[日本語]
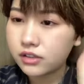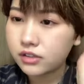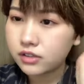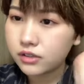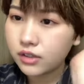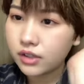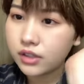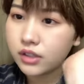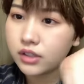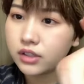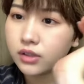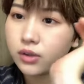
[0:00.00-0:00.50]

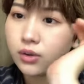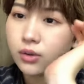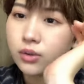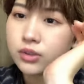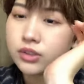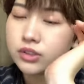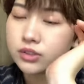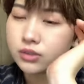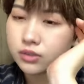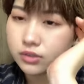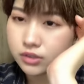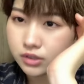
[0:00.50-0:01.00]
座り心
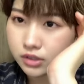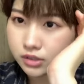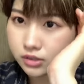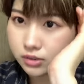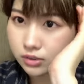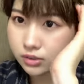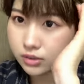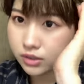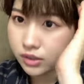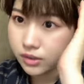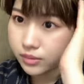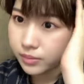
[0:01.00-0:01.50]
地の良さ
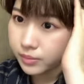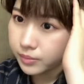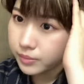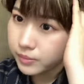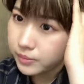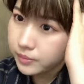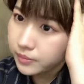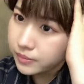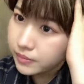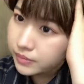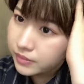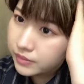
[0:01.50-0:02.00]
そうな
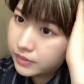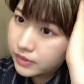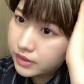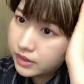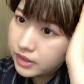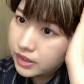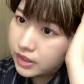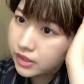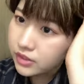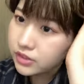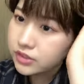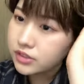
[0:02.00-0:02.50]
楽